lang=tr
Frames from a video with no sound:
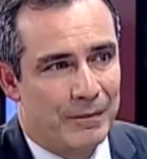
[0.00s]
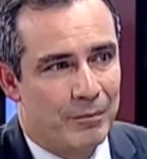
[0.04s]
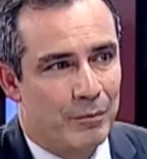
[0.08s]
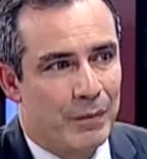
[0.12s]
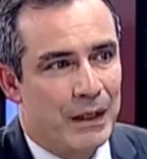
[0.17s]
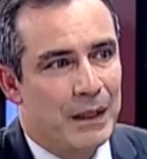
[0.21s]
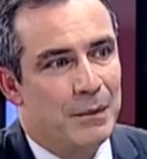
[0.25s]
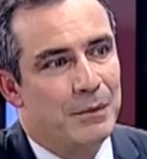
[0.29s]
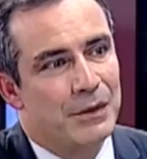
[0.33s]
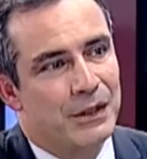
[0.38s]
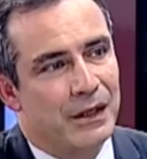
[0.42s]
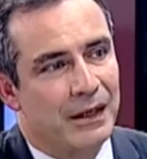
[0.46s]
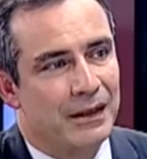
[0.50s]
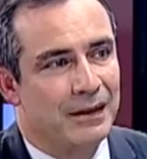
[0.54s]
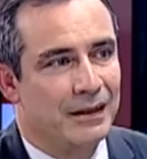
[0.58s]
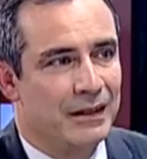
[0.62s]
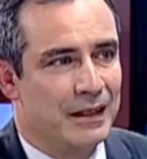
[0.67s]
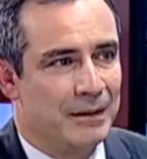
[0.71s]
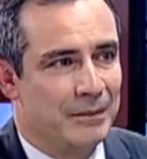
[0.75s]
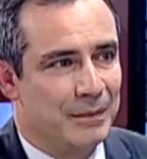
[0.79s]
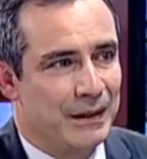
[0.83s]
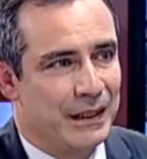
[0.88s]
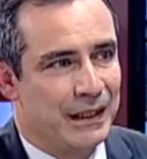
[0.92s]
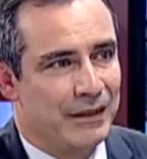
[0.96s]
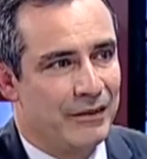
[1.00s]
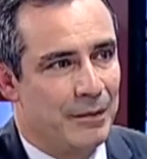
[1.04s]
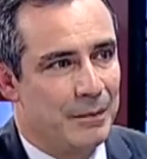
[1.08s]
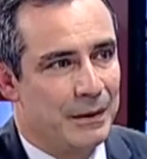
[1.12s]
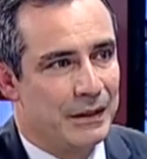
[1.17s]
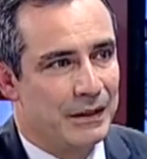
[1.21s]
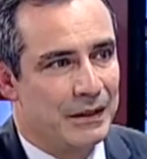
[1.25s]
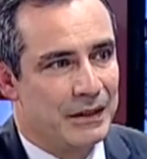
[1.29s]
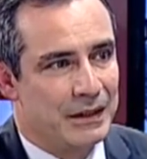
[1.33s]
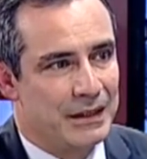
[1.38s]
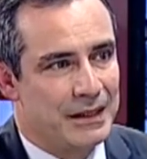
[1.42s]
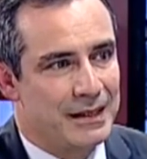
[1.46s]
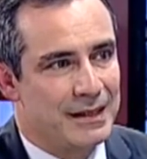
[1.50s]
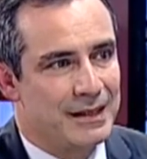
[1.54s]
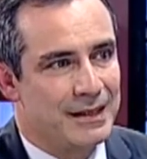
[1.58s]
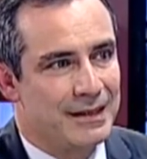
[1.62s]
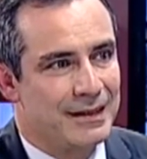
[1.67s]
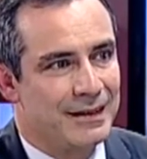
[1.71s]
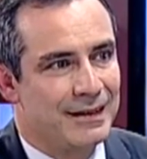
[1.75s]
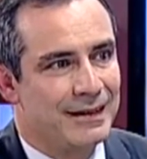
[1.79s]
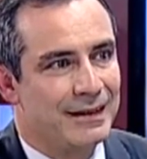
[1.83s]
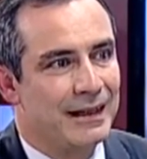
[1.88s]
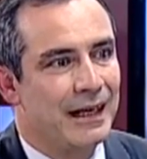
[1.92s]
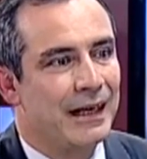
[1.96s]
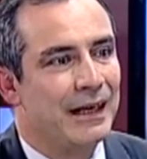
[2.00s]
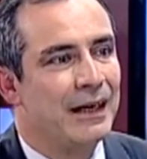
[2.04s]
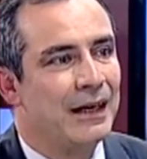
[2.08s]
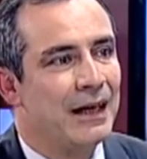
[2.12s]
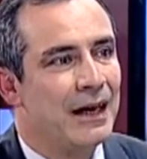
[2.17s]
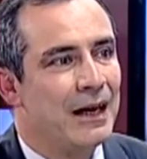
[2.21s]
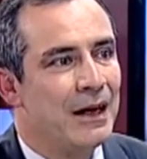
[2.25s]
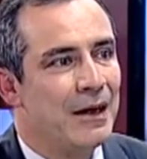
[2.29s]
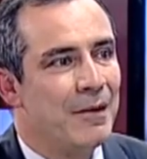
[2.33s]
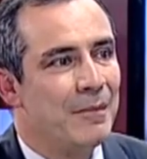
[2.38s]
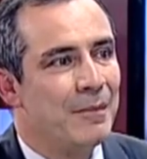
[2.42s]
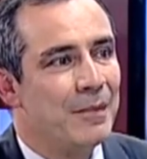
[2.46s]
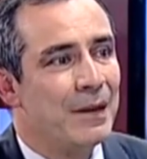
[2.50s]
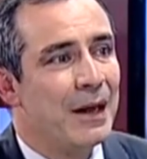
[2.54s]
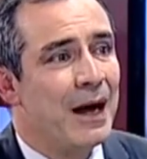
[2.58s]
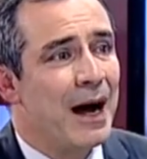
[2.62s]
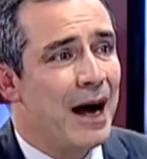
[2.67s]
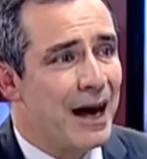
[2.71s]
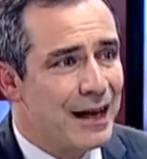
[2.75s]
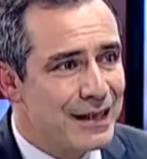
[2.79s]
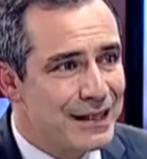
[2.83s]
Benim şartlarımda devam Benim ettirsin. şartlarım, benim yani kurallarıma devam ettirsin.